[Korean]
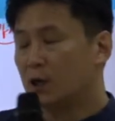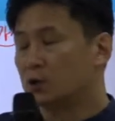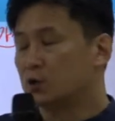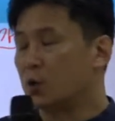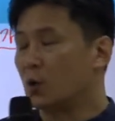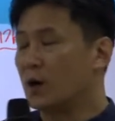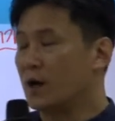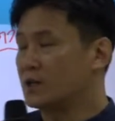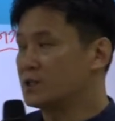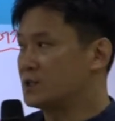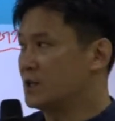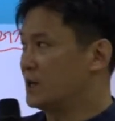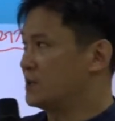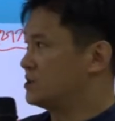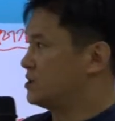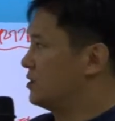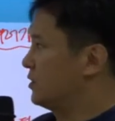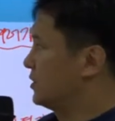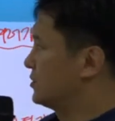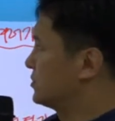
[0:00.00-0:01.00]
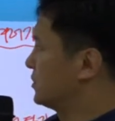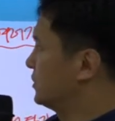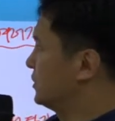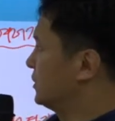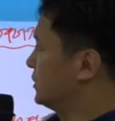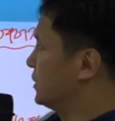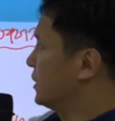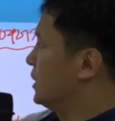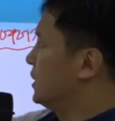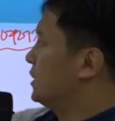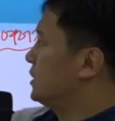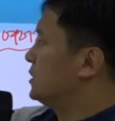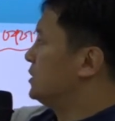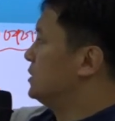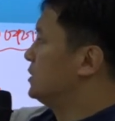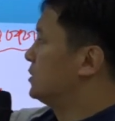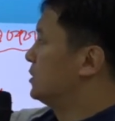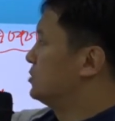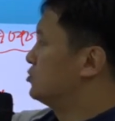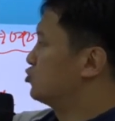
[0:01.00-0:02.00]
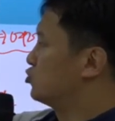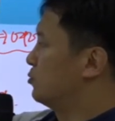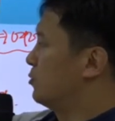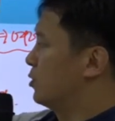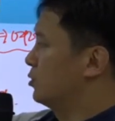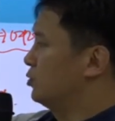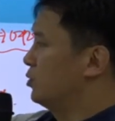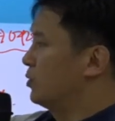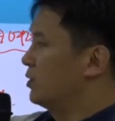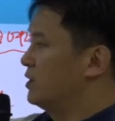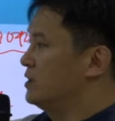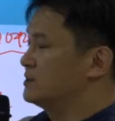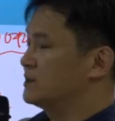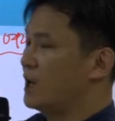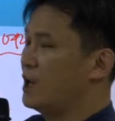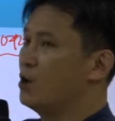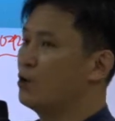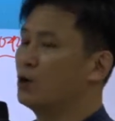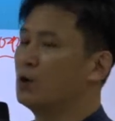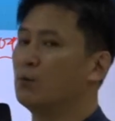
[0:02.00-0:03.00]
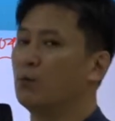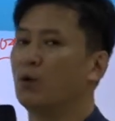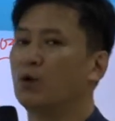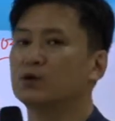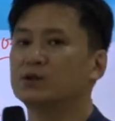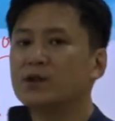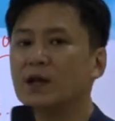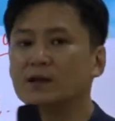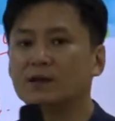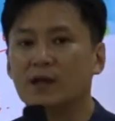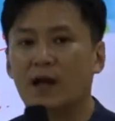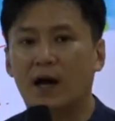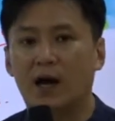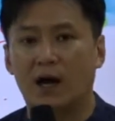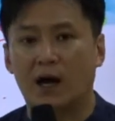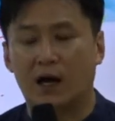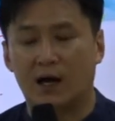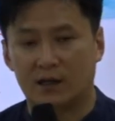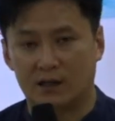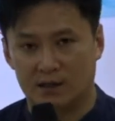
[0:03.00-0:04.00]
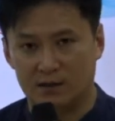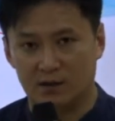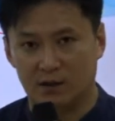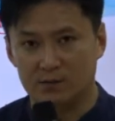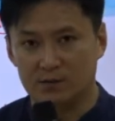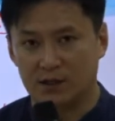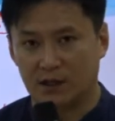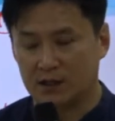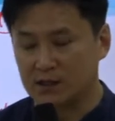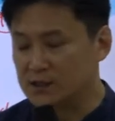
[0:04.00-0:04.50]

동아시아 지역에서는 이런 주먹도끼를 사용을 못했다라는 겁니다.